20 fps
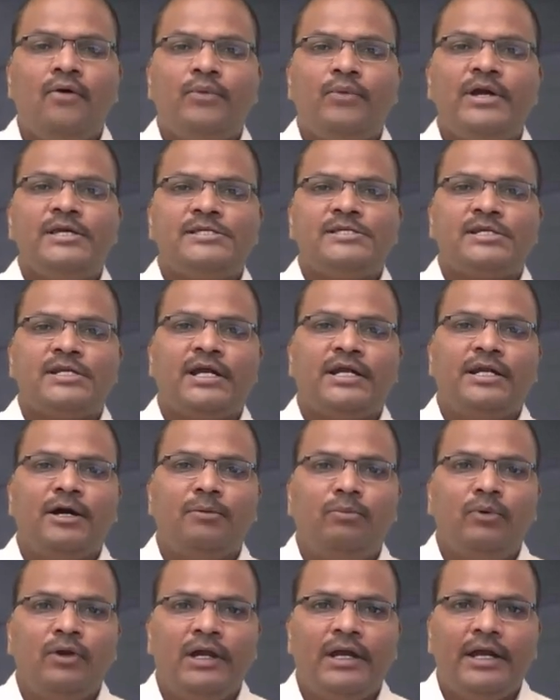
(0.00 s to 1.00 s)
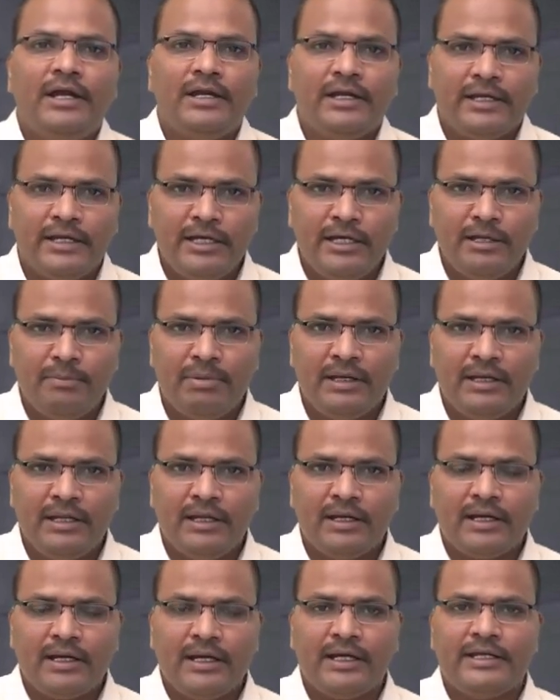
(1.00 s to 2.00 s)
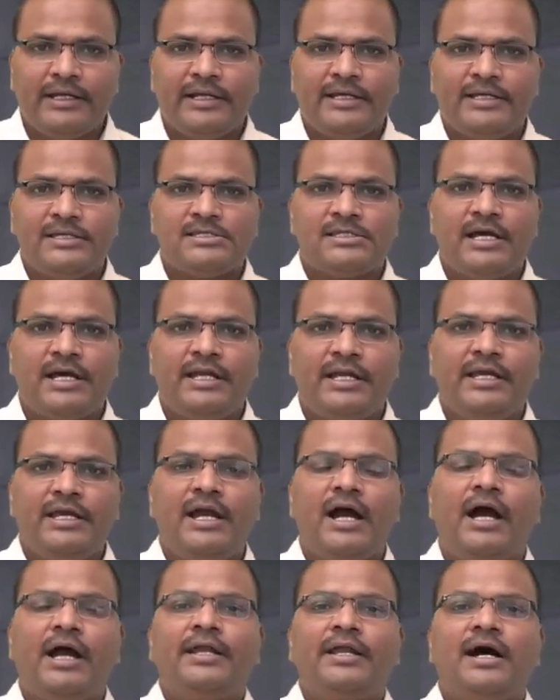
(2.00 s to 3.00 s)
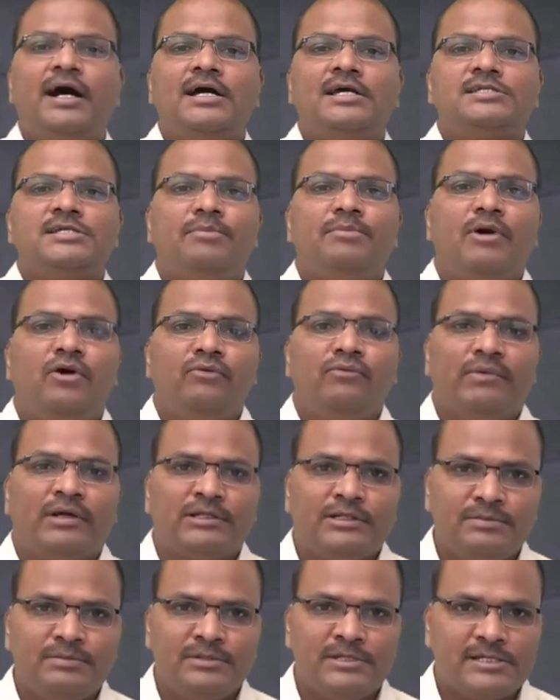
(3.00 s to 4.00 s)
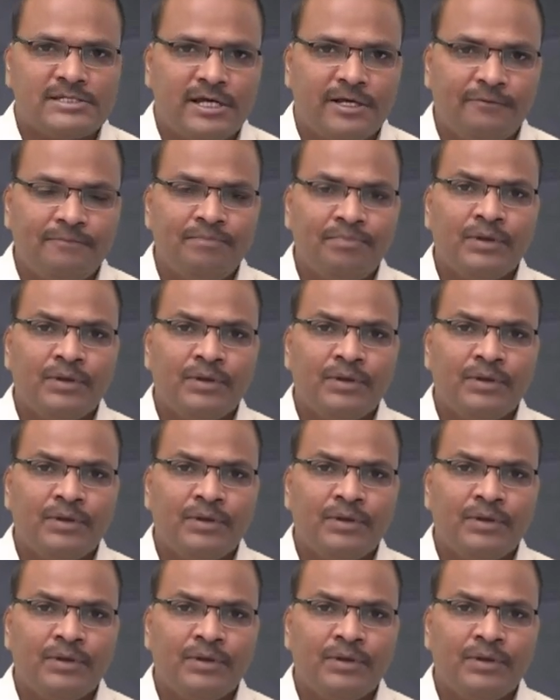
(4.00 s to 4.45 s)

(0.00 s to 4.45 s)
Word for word: వేసిన డబ్బులే టీడీపీని గట్టెక్కిస్తాయని ఆయన ఆశాభావం వ్యక్తం చేశారు